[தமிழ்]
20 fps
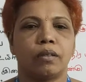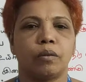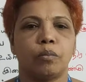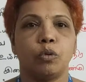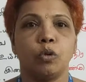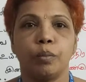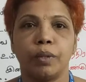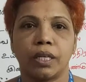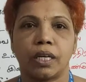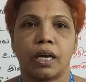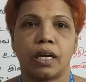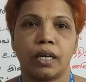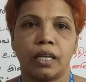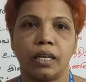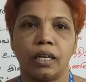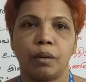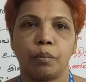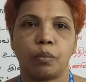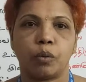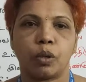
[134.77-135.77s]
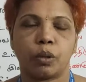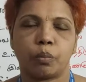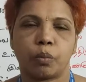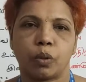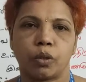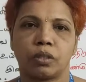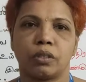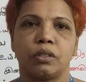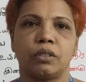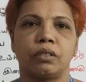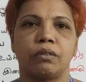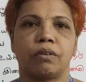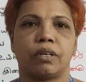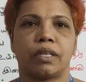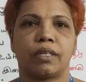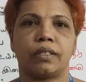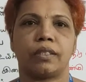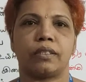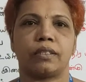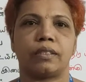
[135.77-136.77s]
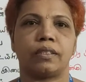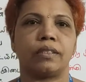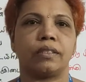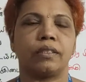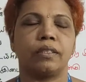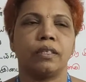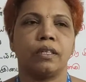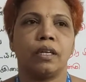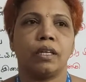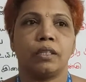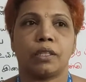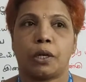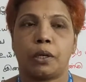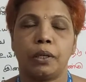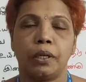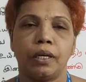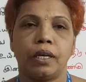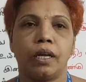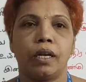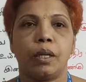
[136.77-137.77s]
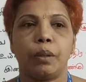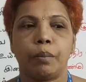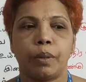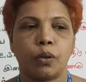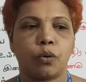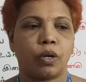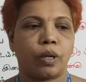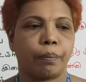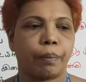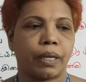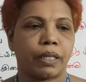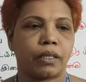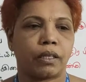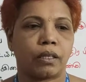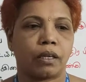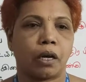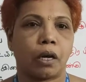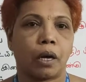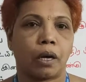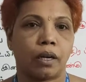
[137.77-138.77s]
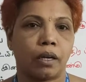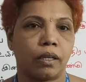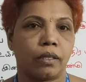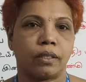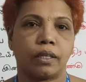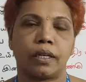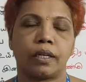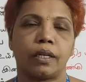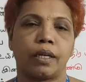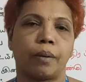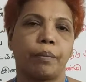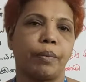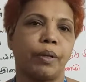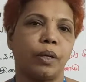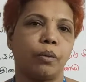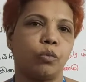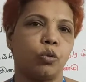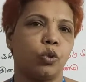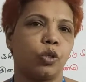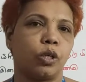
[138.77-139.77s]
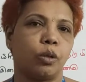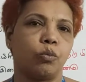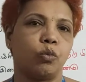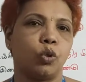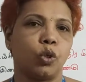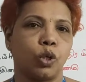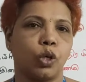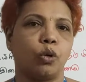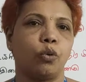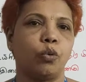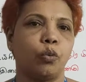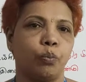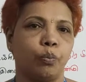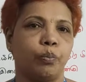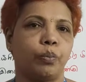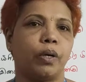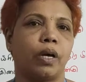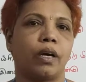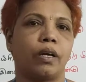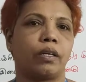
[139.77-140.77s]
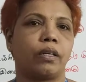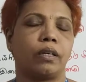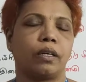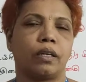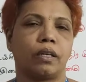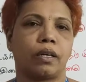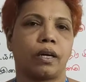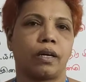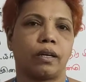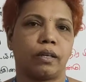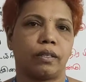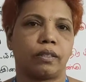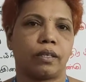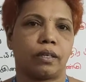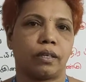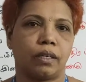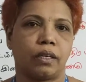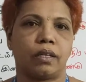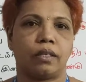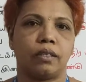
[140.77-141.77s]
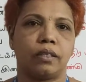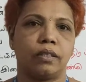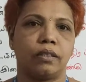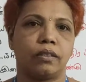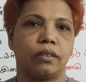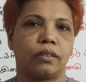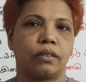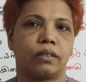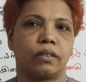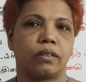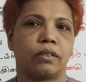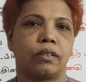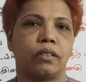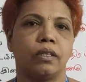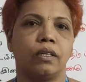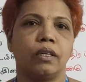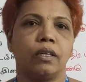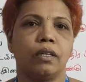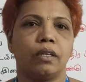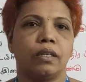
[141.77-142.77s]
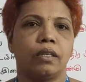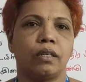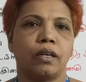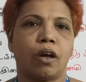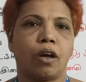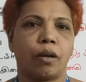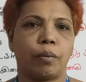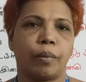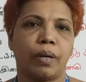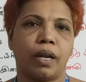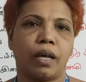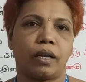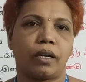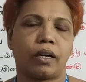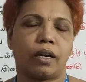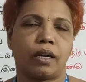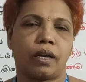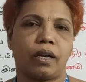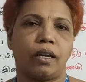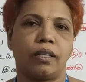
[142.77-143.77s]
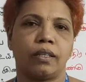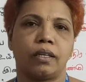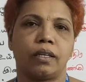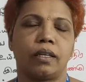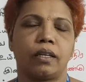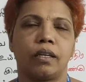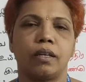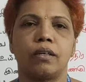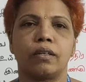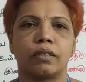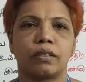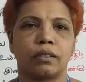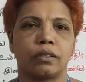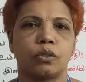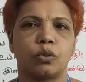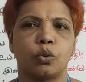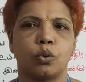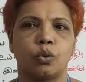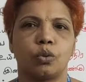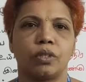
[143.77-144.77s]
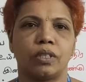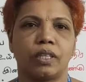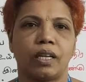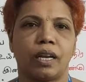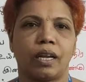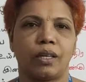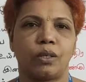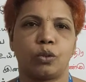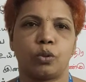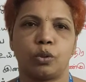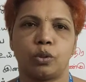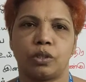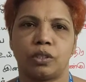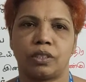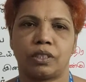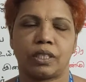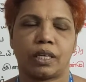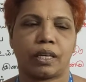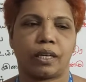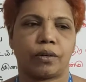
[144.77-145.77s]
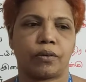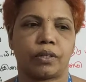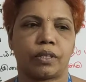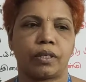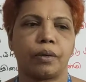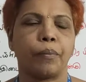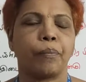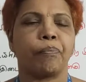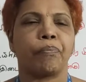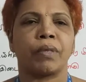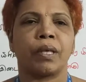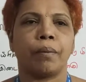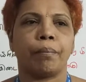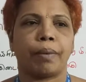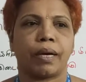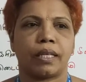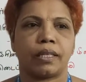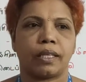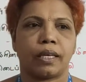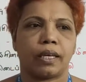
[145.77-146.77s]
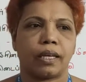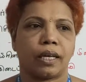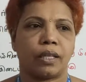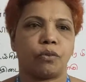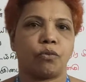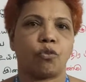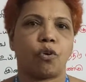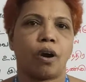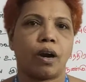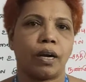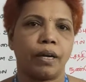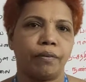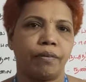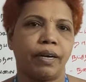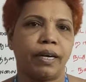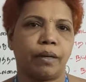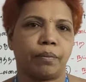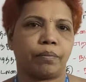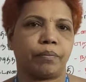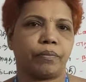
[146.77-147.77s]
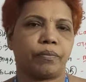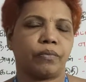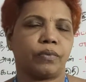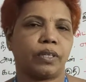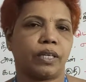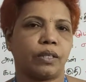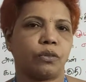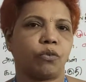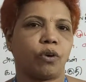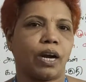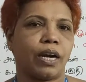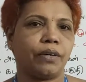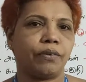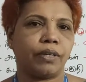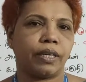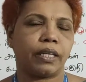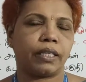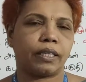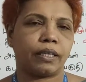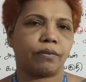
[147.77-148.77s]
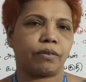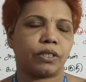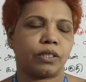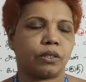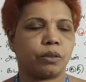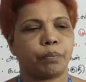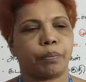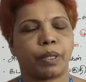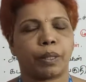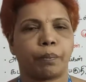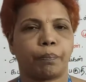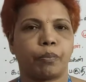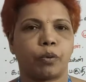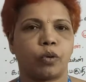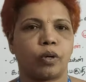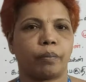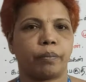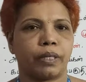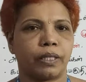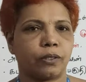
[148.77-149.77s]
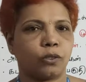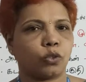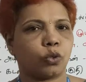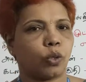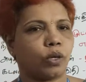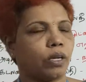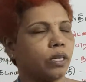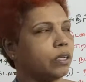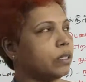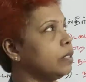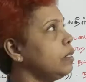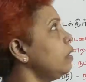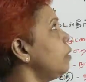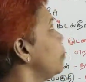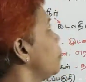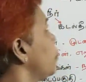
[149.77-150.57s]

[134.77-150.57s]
பூமிக்கு அடியில் போய் புதஞ்சி வாழுது தண்ணிகள்லேயுமே கூட பார்த்திங்கன்னா கடல் தண்ணி அப்படியே முழுக்க முழுக்க உப்பாக இருக்கிற கடல் தண்ணியிலையும் இருக்குது நார்மலாக இருக்க நல்ல தண்ணியிலையும் இருக்குது ஸோ இதெல்லாம் யோசித்தார் அவர் பார்த்தார் அது வாழ்விடம் அது வாழ்விடத்தை வச்சு பிரிப்போம் அப்படின்னு சொல்லிட்டு